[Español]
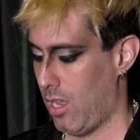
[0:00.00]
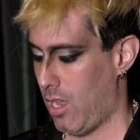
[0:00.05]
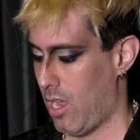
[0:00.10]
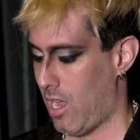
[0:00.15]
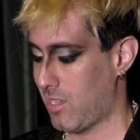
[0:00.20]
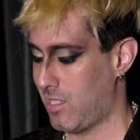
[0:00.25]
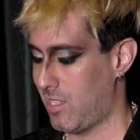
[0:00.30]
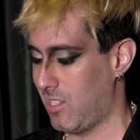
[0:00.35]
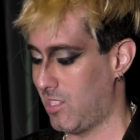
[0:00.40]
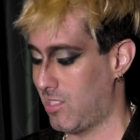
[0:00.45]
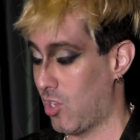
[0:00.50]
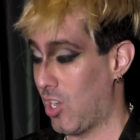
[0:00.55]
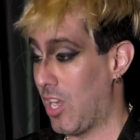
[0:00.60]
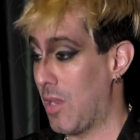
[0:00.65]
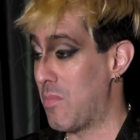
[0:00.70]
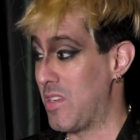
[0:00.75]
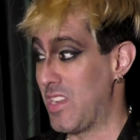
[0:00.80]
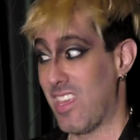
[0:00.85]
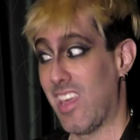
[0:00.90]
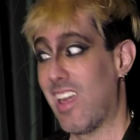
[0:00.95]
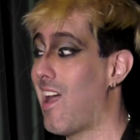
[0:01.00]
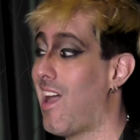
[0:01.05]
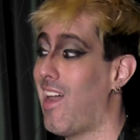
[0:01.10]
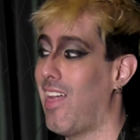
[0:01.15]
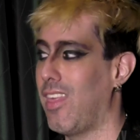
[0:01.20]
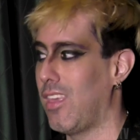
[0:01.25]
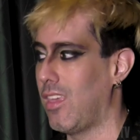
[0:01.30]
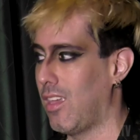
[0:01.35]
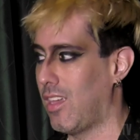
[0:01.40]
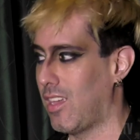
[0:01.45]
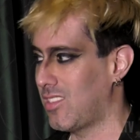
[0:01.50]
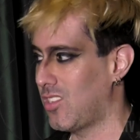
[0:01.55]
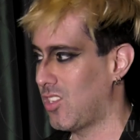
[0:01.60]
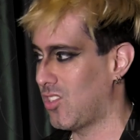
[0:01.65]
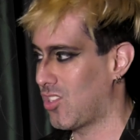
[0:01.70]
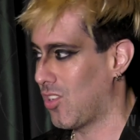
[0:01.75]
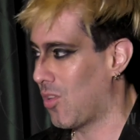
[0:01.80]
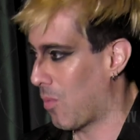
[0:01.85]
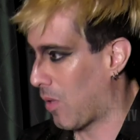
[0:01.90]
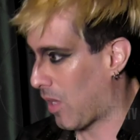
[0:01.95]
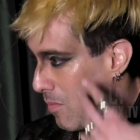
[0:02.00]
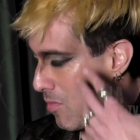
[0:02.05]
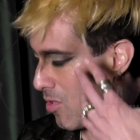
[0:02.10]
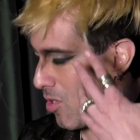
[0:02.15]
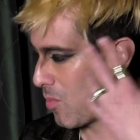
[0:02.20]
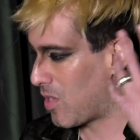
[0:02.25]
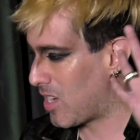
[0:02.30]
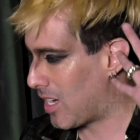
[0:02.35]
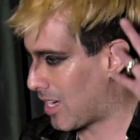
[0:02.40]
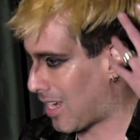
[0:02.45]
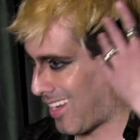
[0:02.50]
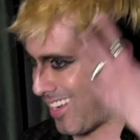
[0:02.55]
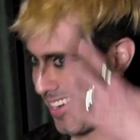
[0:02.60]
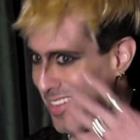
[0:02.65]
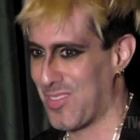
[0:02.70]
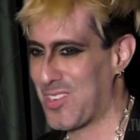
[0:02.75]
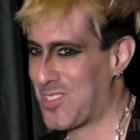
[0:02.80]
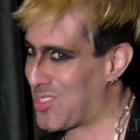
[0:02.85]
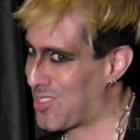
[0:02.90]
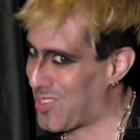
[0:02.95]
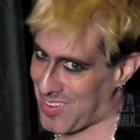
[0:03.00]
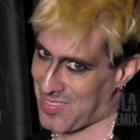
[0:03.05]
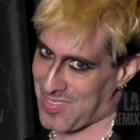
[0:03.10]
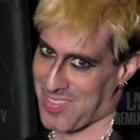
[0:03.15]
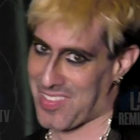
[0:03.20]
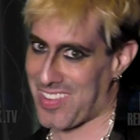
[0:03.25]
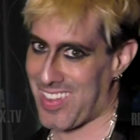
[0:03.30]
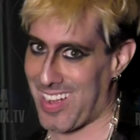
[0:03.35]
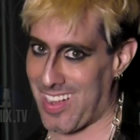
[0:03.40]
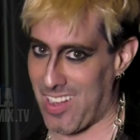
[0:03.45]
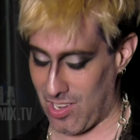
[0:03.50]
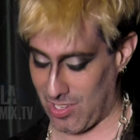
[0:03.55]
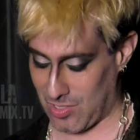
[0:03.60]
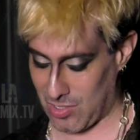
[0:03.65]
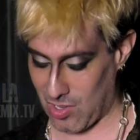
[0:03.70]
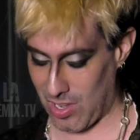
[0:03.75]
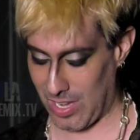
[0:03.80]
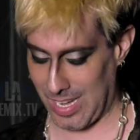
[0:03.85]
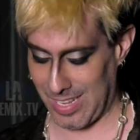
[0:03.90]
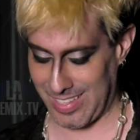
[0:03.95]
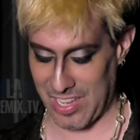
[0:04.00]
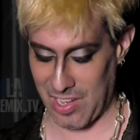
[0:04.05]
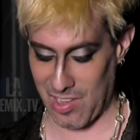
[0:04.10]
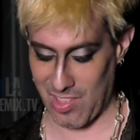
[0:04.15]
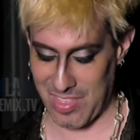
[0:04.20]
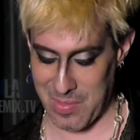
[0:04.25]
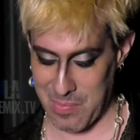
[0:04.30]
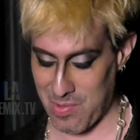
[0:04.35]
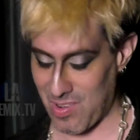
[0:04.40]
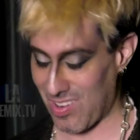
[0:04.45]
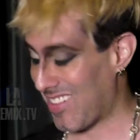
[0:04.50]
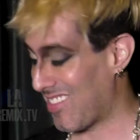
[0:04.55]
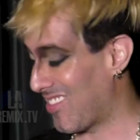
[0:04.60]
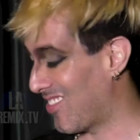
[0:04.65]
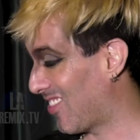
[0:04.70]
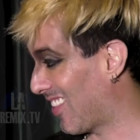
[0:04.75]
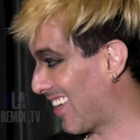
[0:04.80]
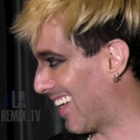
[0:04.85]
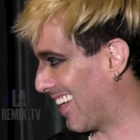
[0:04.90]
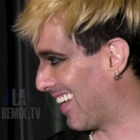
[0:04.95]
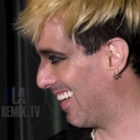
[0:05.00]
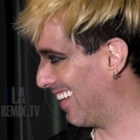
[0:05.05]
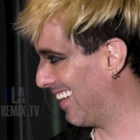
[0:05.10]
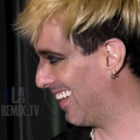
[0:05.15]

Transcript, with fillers: así solemnidad y qué sé yo, porque no miren a alguien como yo que me vean, no soy el estereotipo que buscan.